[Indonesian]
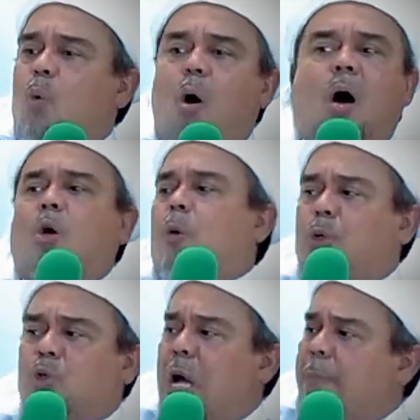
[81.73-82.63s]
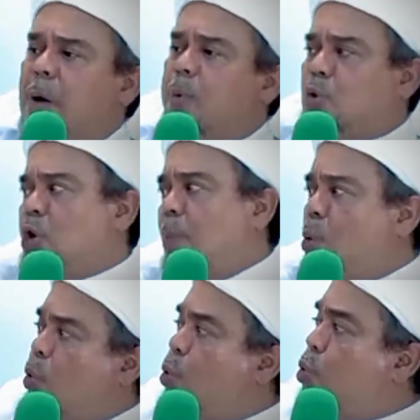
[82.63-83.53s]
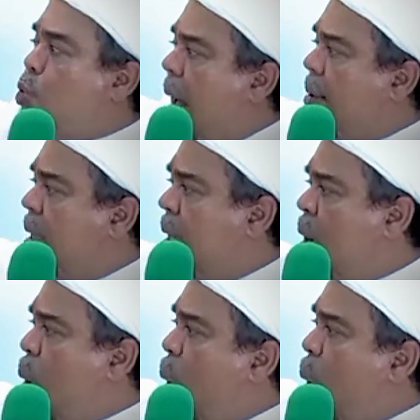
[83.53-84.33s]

wow, udah persiapkan, persiapkan kudanya,